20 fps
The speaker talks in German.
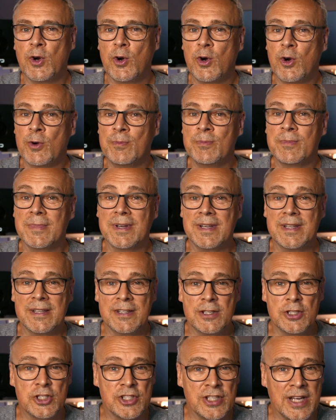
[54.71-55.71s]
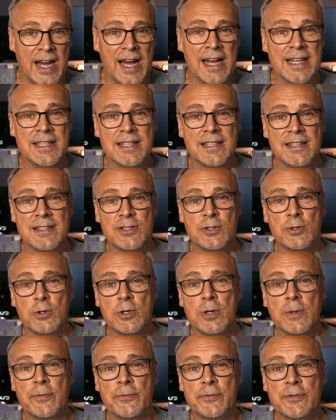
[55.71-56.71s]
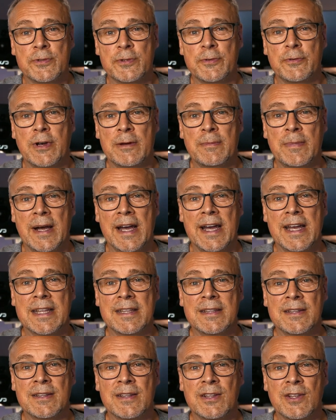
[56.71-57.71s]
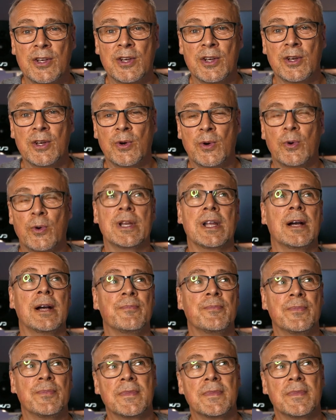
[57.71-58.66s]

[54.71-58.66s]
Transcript: um Streit in Zukunft zu vermeiden oder